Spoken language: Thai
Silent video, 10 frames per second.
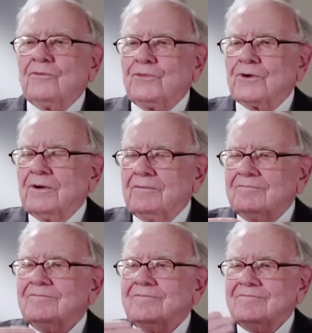คุณวอร์เร
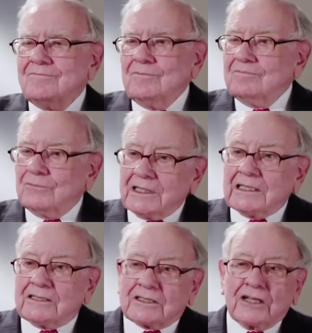น บัฟเฟตต์เนี่ย
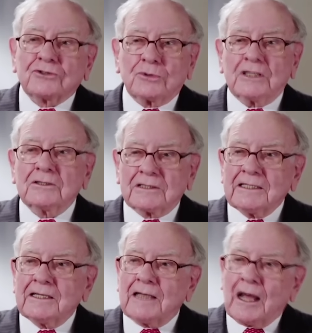ปู่วอร์เรนเนี่ย
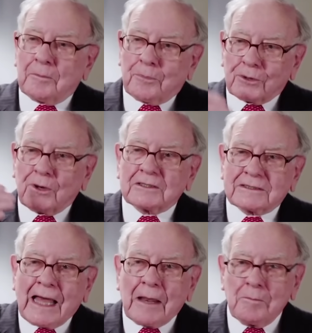ได้แบ่งรูปแบบ
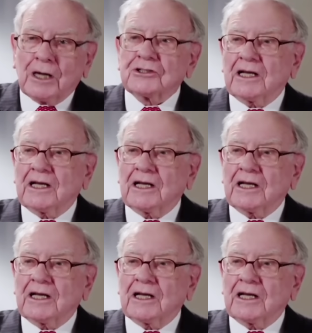ของธุรกิจ